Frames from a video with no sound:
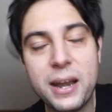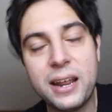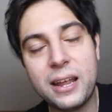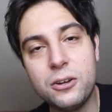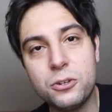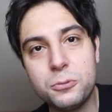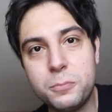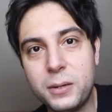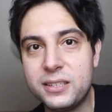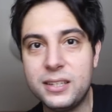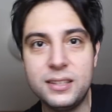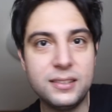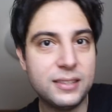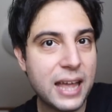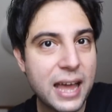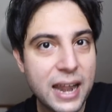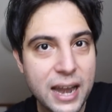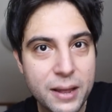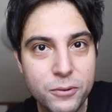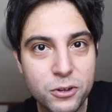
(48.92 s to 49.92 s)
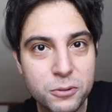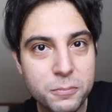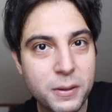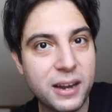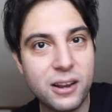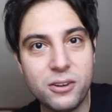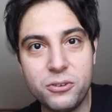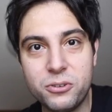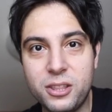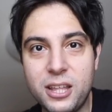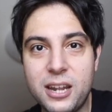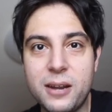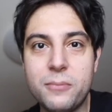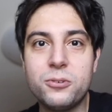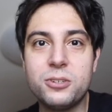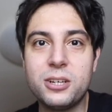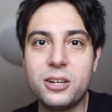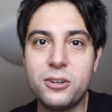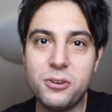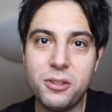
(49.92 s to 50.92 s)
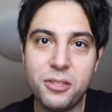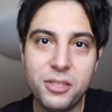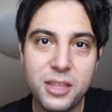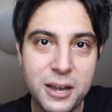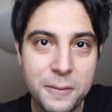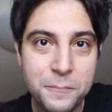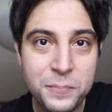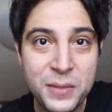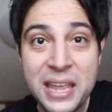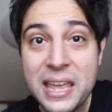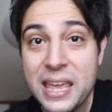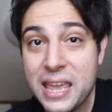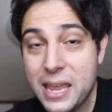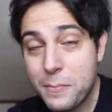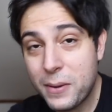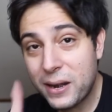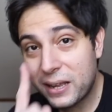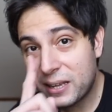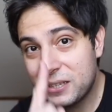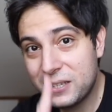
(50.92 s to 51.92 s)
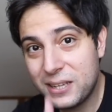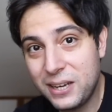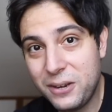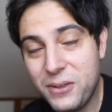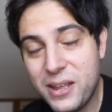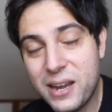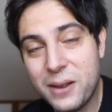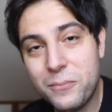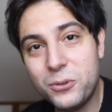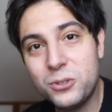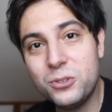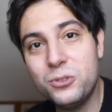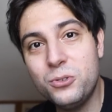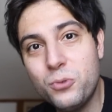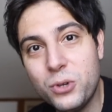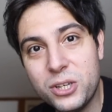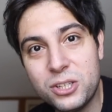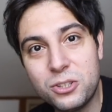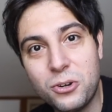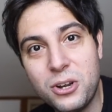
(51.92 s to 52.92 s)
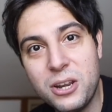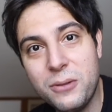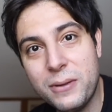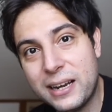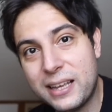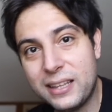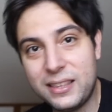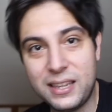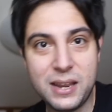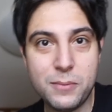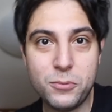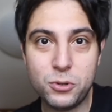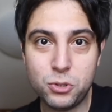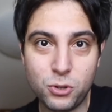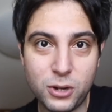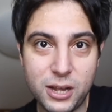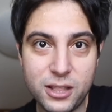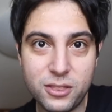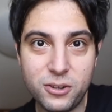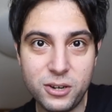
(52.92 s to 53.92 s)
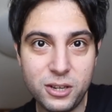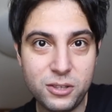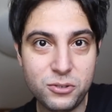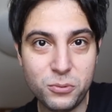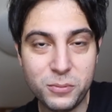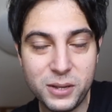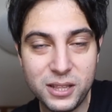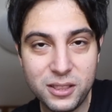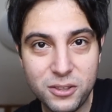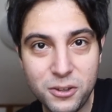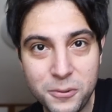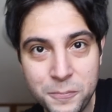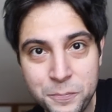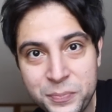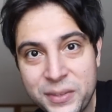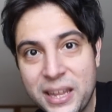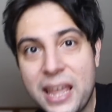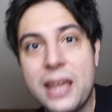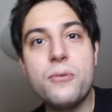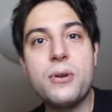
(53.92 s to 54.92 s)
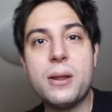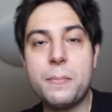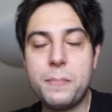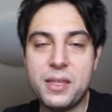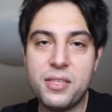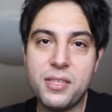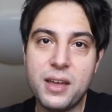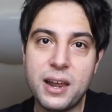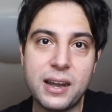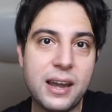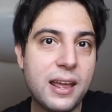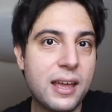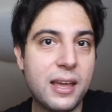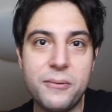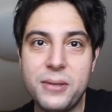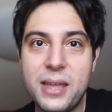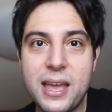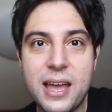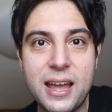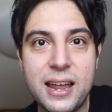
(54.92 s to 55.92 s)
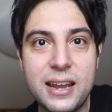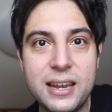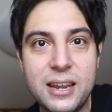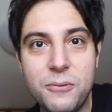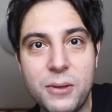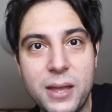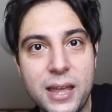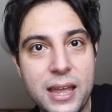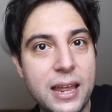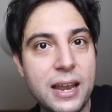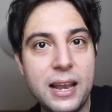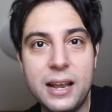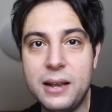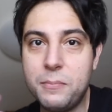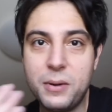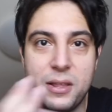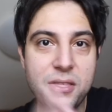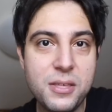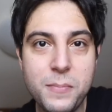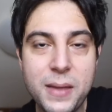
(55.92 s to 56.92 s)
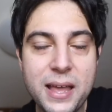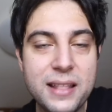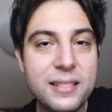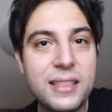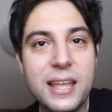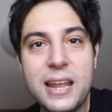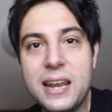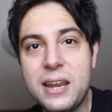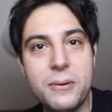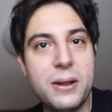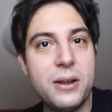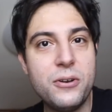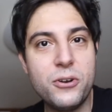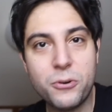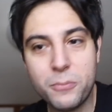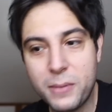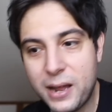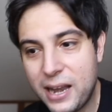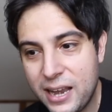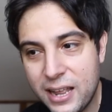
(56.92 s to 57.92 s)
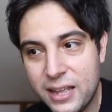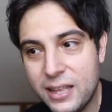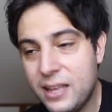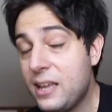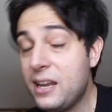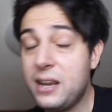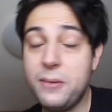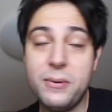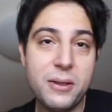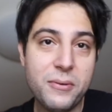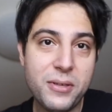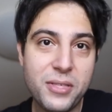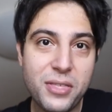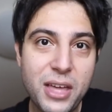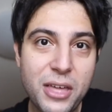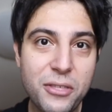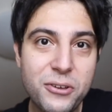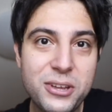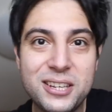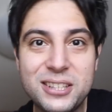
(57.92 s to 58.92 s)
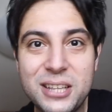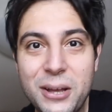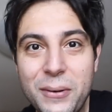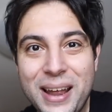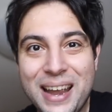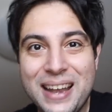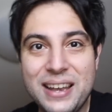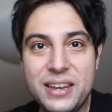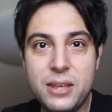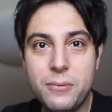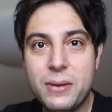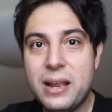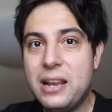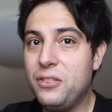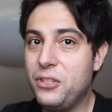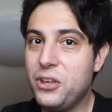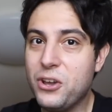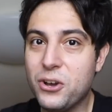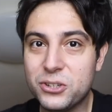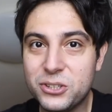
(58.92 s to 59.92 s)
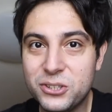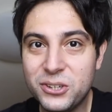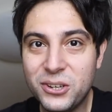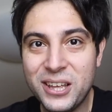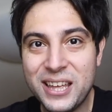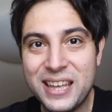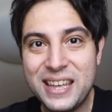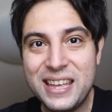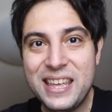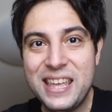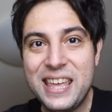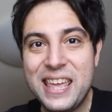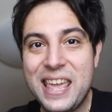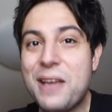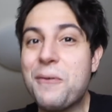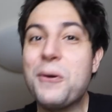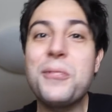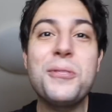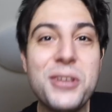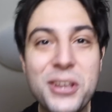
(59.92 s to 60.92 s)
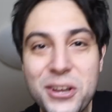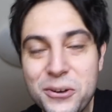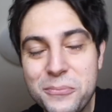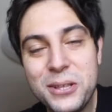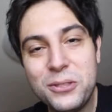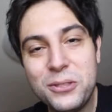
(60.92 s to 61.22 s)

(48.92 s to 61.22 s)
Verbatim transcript: para que nos presentáramos, para que nos diéramos a conocer y para que escribiéramos nuestro nivel que teníamos tocando el instrumento en una pizarra. Había nivel principiante, nivel normal, nivel avanzado y estaba el nivel Dios. ¿no? Y cuando llegó